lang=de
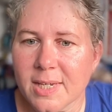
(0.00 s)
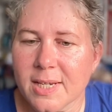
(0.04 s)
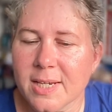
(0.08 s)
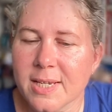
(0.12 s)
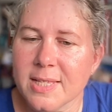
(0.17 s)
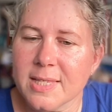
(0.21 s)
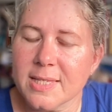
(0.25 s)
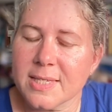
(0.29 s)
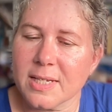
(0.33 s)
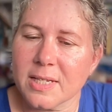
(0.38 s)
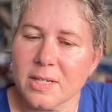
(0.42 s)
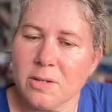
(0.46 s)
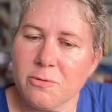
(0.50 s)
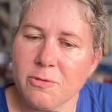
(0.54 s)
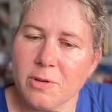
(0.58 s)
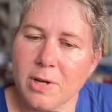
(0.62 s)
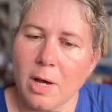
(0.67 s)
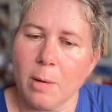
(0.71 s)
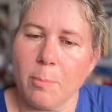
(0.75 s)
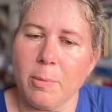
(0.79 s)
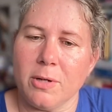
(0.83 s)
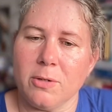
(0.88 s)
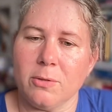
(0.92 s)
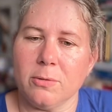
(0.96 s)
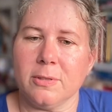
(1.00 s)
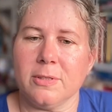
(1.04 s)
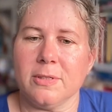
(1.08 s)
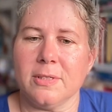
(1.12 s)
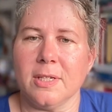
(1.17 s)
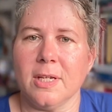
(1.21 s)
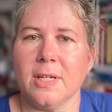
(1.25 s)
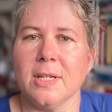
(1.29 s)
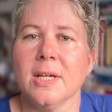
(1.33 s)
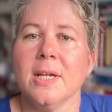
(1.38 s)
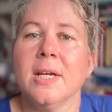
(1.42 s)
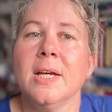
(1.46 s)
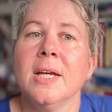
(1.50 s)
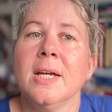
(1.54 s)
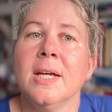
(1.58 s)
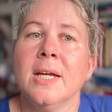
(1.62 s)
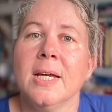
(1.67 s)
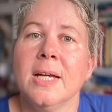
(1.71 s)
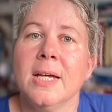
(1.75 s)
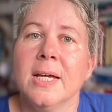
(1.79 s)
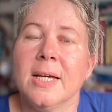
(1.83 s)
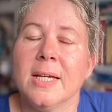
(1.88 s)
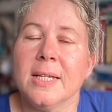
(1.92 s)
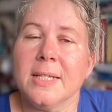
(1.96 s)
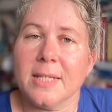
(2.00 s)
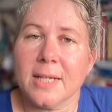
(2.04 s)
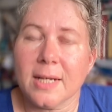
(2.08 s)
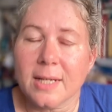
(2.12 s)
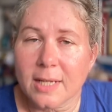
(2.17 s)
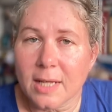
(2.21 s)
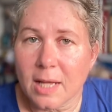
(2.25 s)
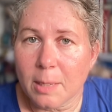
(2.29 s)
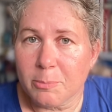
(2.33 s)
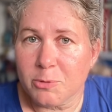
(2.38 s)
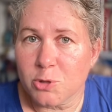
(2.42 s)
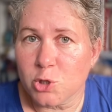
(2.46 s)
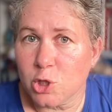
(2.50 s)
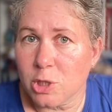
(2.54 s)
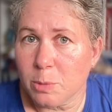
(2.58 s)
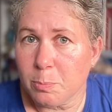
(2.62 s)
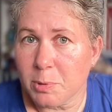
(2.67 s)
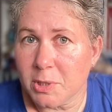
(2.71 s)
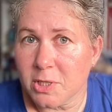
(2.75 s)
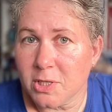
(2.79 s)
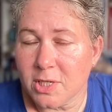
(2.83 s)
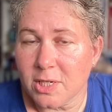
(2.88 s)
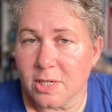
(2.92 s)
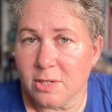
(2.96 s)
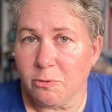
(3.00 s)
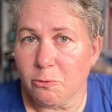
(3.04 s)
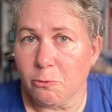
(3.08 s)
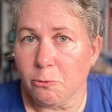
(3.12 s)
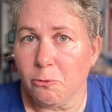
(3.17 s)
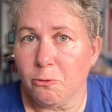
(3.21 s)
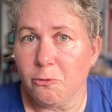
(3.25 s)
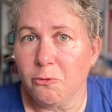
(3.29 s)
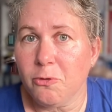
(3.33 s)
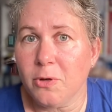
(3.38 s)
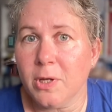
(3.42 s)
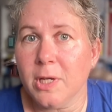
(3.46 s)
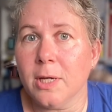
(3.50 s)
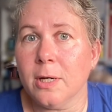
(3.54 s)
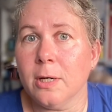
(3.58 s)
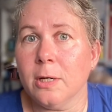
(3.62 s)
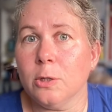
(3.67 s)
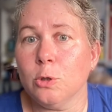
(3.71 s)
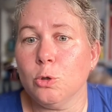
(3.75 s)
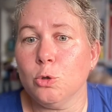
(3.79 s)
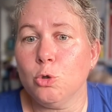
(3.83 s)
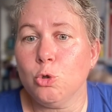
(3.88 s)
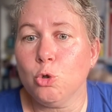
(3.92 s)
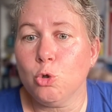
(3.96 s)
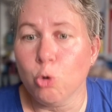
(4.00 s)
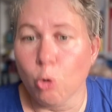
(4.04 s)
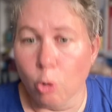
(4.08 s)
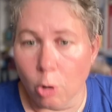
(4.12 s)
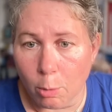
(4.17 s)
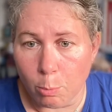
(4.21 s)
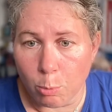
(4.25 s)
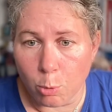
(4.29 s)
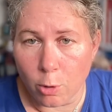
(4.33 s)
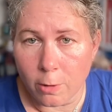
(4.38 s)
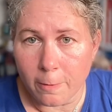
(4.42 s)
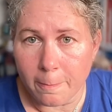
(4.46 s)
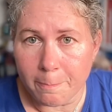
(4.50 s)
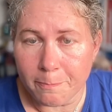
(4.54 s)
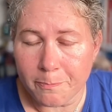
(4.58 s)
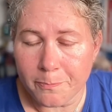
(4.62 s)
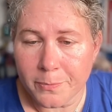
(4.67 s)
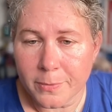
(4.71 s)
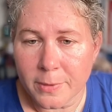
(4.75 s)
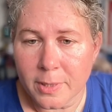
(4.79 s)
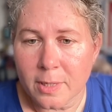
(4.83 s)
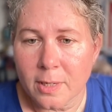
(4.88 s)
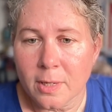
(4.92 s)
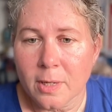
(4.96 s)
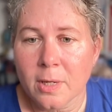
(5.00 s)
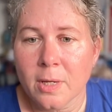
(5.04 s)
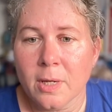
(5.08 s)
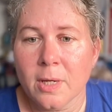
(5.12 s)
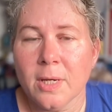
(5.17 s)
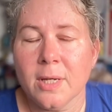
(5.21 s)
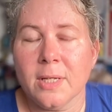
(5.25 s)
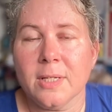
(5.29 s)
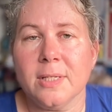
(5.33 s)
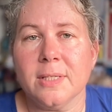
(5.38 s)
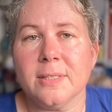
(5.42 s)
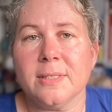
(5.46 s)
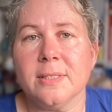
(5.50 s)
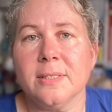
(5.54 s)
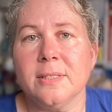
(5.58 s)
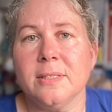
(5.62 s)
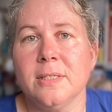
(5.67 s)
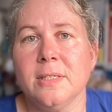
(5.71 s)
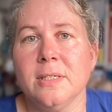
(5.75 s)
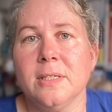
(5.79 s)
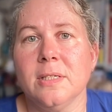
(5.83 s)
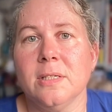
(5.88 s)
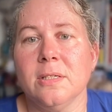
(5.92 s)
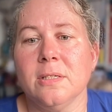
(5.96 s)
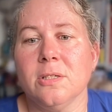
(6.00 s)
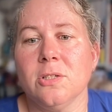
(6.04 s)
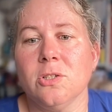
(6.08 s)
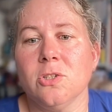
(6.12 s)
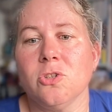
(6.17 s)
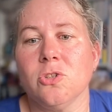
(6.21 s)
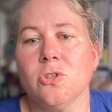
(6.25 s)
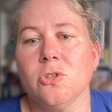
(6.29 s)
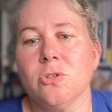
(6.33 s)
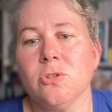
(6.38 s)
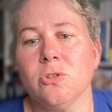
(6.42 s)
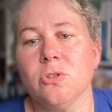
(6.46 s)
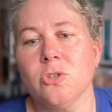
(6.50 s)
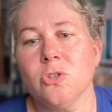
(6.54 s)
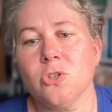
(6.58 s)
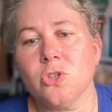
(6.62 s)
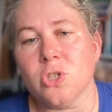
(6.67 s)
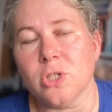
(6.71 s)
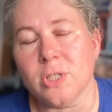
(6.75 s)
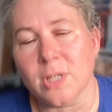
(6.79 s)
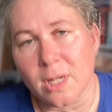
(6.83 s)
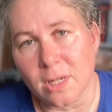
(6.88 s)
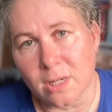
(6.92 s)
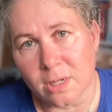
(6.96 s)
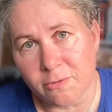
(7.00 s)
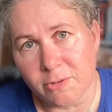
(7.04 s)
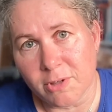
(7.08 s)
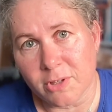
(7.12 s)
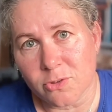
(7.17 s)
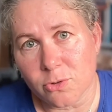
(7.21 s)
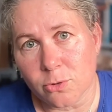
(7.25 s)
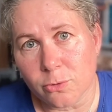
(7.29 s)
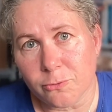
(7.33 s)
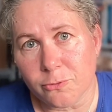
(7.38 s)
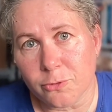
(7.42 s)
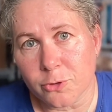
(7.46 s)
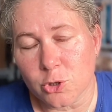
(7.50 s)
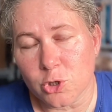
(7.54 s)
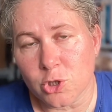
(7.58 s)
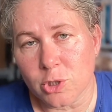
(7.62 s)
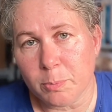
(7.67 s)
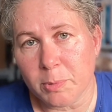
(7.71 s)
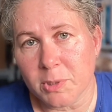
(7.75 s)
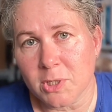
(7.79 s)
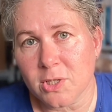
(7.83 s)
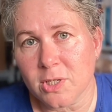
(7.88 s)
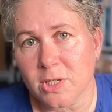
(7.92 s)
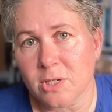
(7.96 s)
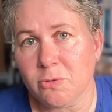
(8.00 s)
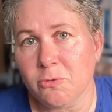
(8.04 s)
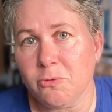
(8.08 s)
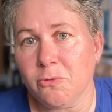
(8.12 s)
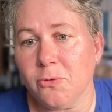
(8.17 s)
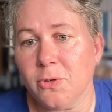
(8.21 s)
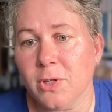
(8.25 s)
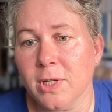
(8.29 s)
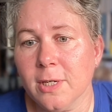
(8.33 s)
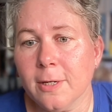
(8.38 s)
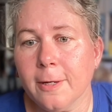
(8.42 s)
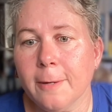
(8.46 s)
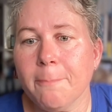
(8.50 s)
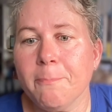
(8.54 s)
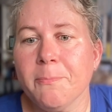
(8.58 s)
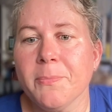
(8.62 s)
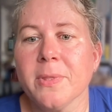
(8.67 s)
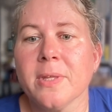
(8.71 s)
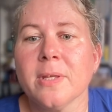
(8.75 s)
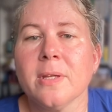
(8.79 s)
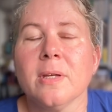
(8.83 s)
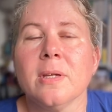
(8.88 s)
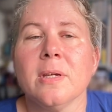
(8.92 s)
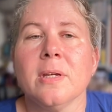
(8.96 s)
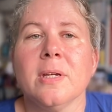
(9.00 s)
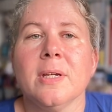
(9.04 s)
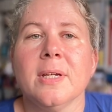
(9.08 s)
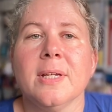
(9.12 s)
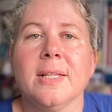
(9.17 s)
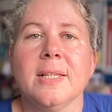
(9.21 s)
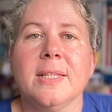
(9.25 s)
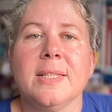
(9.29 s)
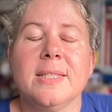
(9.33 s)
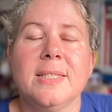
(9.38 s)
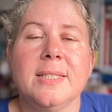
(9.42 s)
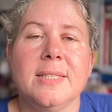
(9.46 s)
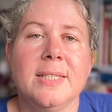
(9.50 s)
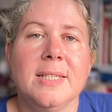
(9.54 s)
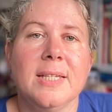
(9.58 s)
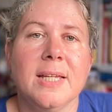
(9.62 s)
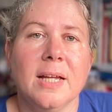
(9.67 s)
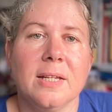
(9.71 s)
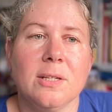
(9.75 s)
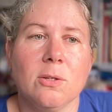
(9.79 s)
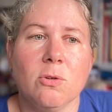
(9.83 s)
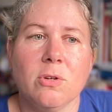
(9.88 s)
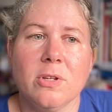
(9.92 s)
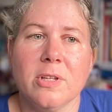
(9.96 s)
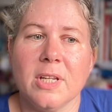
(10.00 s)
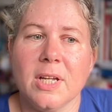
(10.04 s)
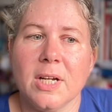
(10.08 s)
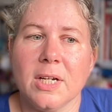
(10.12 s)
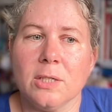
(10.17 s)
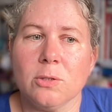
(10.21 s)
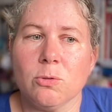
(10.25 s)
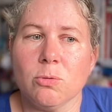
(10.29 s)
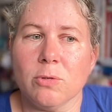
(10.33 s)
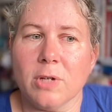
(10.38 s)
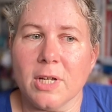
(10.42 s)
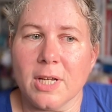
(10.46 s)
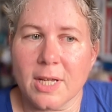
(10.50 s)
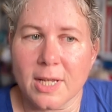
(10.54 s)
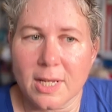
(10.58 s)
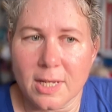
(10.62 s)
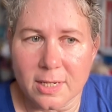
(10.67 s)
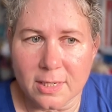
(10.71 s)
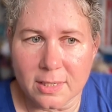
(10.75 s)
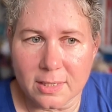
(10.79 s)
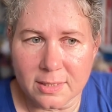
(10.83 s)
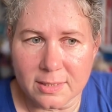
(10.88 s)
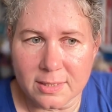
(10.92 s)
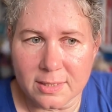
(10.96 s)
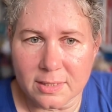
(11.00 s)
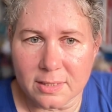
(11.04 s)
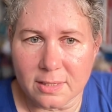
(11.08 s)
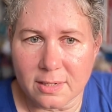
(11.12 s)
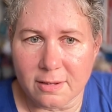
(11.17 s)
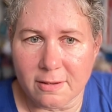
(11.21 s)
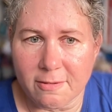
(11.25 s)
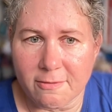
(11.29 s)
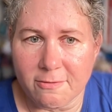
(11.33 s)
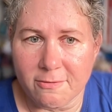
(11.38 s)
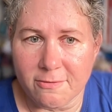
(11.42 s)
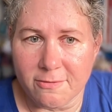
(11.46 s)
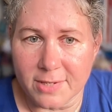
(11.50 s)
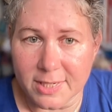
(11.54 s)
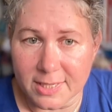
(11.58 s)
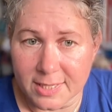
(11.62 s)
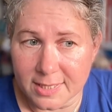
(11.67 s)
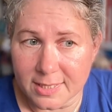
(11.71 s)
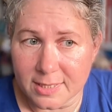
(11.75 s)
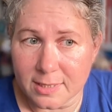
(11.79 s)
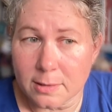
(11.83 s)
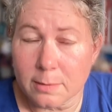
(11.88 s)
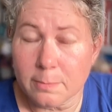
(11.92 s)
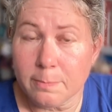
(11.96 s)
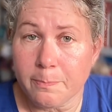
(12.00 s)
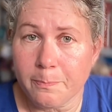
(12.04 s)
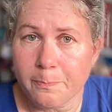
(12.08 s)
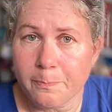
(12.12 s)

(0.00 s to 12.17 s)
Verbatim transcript: in seiner Verarbeitungszeit. Dann gab es GPT-4 Turbo. Das ist die schnellere Version von GPT-4. Die hat auch ein aktuelleres Wissen.